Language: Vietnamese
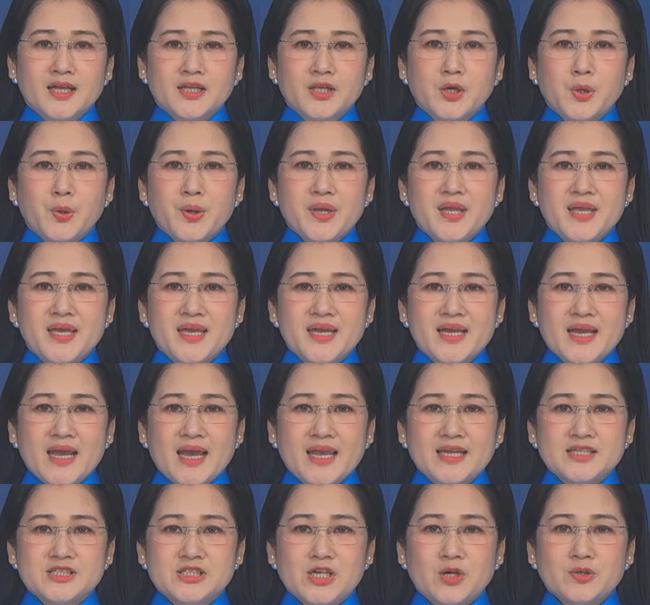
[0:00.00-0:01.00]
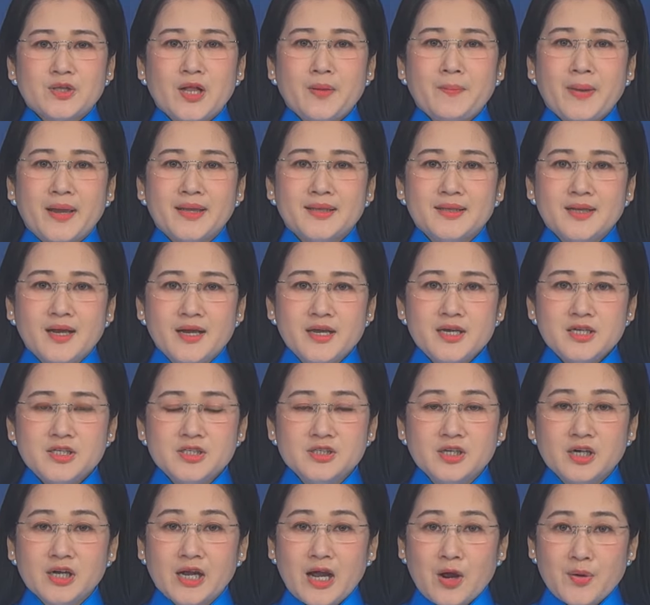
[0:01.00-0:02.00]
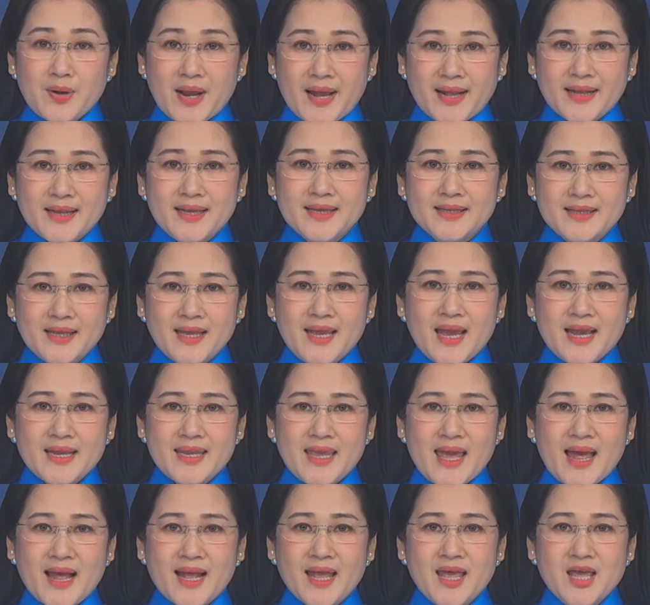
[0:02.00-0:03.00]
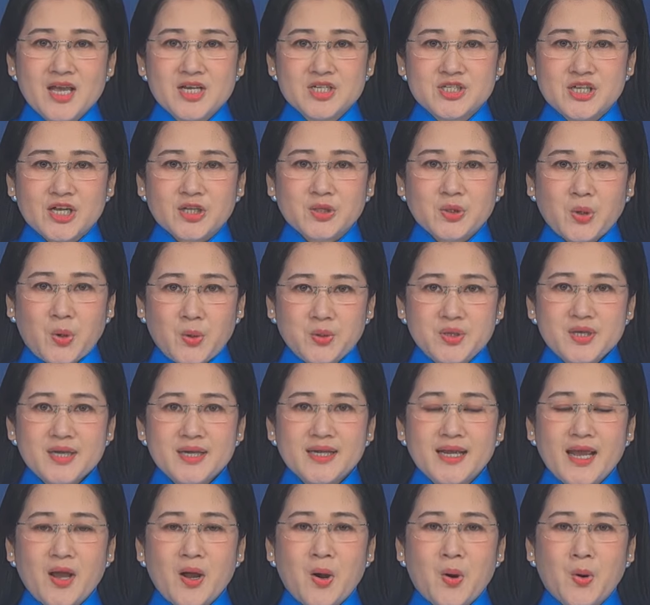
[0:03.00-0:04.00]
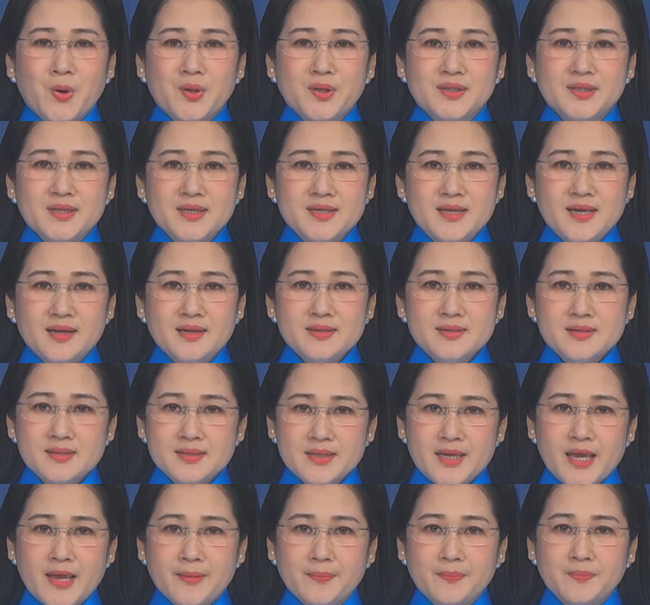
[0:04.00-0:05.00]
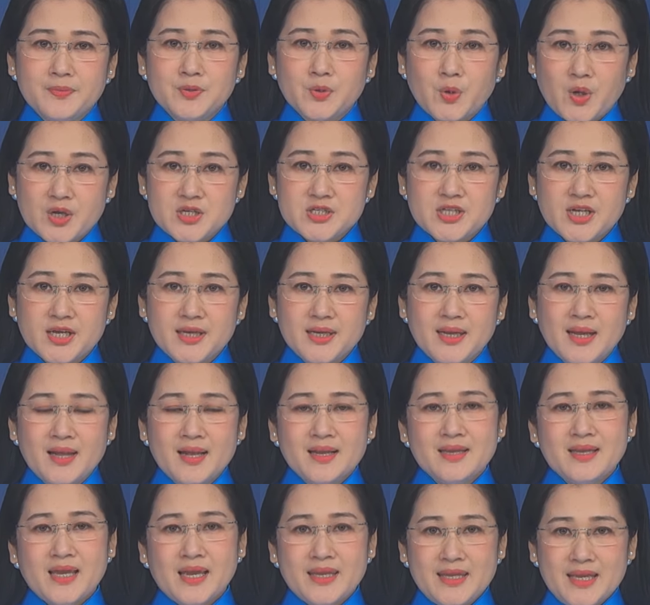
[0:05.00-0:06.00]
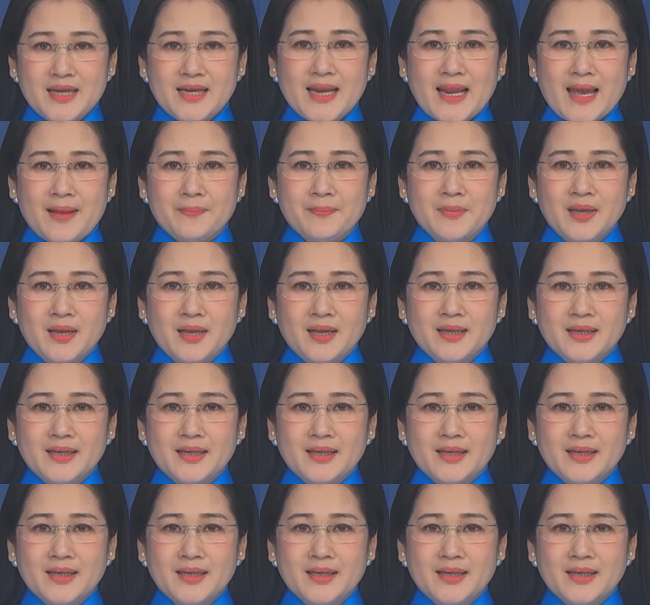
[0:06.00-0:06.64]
Thưa quý vị, ngày 6 tháng 7 tới, trường Cao đẳng Y tế An Giang sẽ tổ chức ngày hội tư vấn hướng nghiệp, tuyển sinh và việc làm.